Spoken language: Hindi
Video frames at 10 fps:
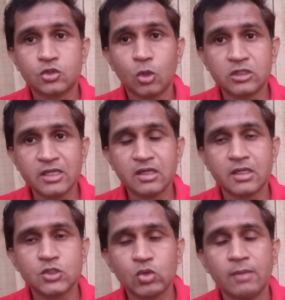चौथे घर
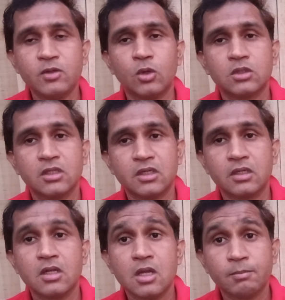के स्वामी होते
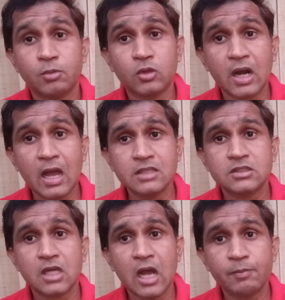हैं
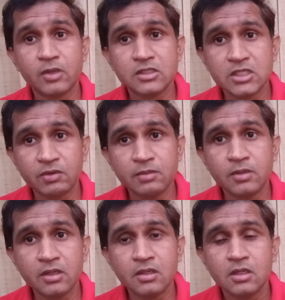पुखराज आपके जीवन
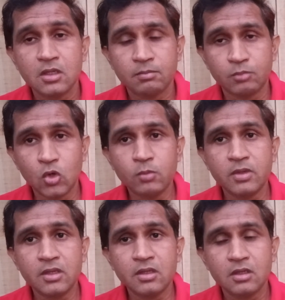में
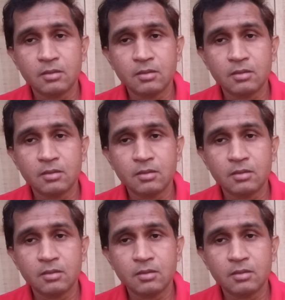भूमि